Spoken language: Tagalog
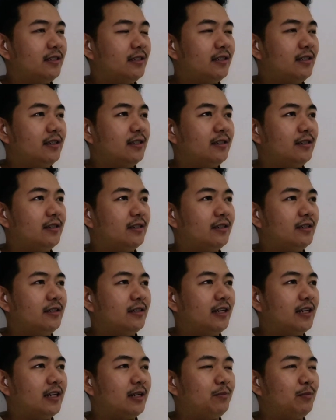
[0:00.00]
Oo,
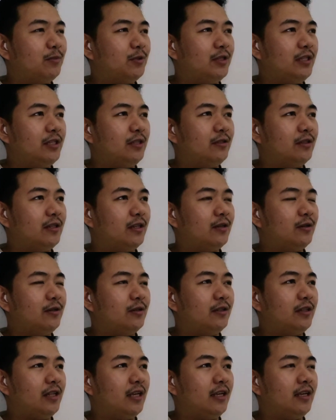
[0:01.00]
harap mo dito ng
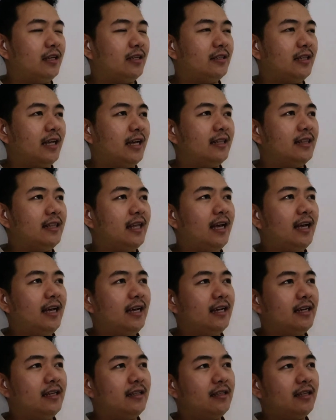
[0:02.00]
konti.
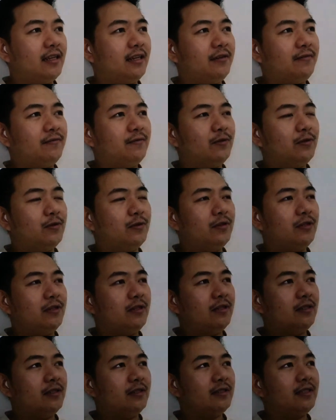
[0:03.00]
Dahan-dahan, careful.
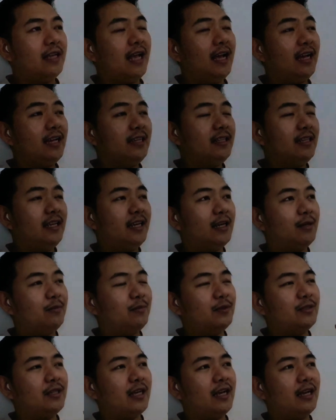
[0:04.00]
Sa akin, iharap
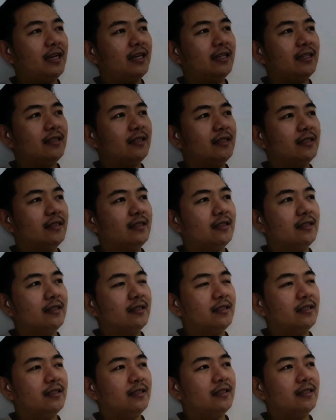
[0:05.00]
mo sa akin.
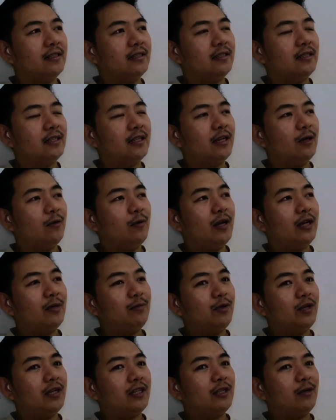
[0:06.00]

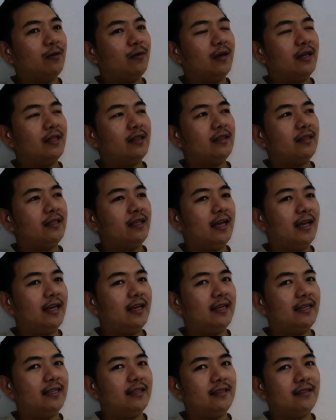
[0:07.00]
Hawakan mo yung katawan.
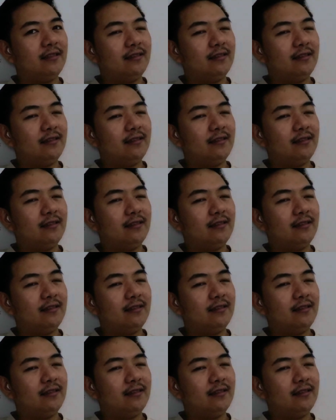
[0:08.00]
Yan.